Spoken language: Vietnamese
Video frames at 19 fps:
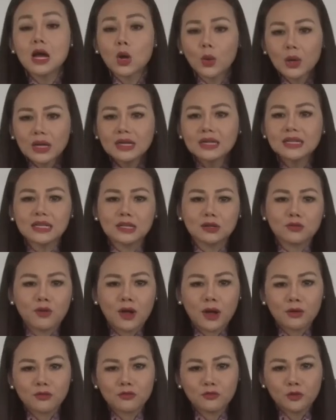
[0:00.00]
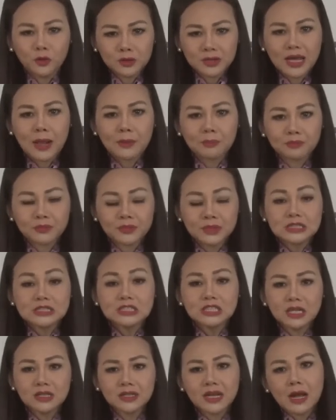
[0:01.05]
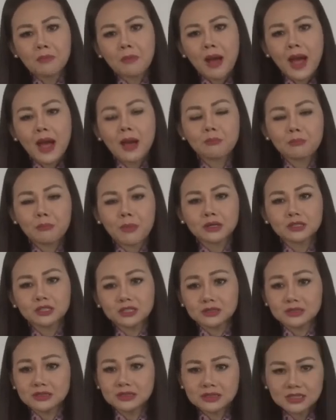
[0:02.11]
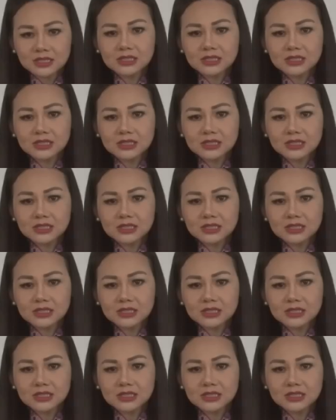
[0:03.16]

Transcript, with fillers: quyết liệt và phức tạp trên cả ba mặt trận,